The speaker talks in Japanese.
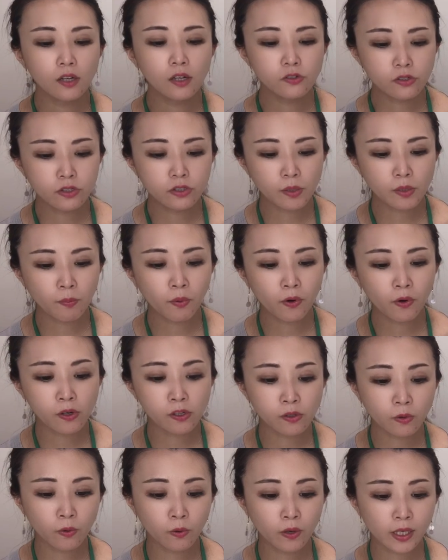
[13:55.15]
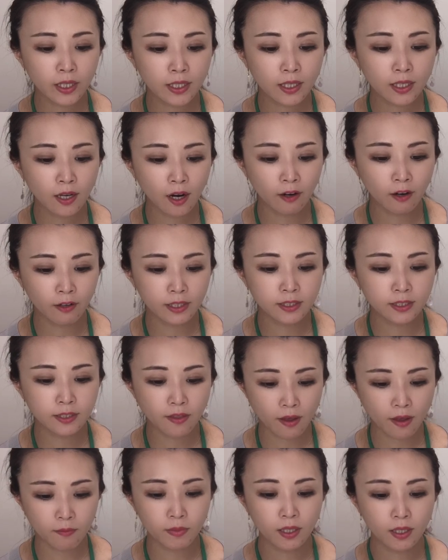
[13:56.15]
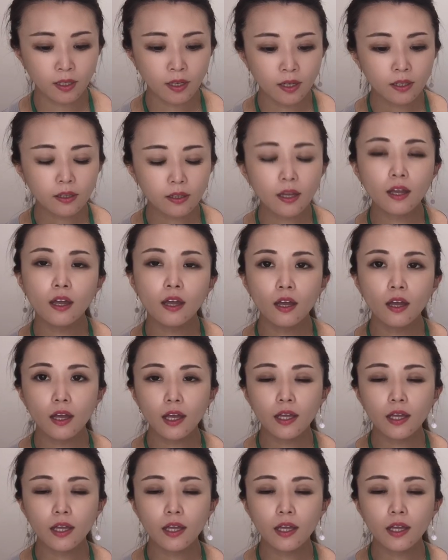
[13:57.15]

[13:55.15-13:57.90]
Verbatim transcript: to support or encourage themで、